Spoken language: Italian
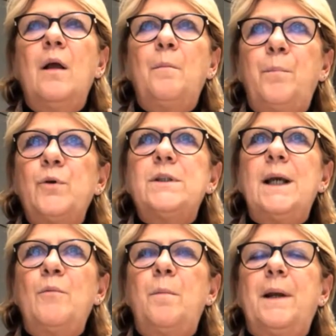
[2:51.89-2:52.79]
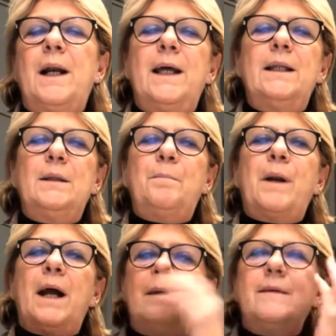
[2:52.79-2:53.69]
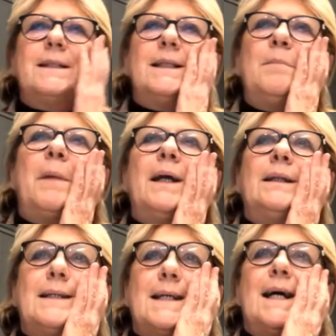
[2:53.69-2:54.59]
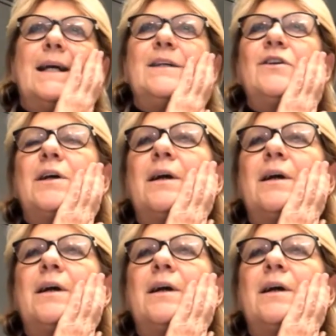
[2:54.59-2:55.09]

possiamo parlare di privacy by design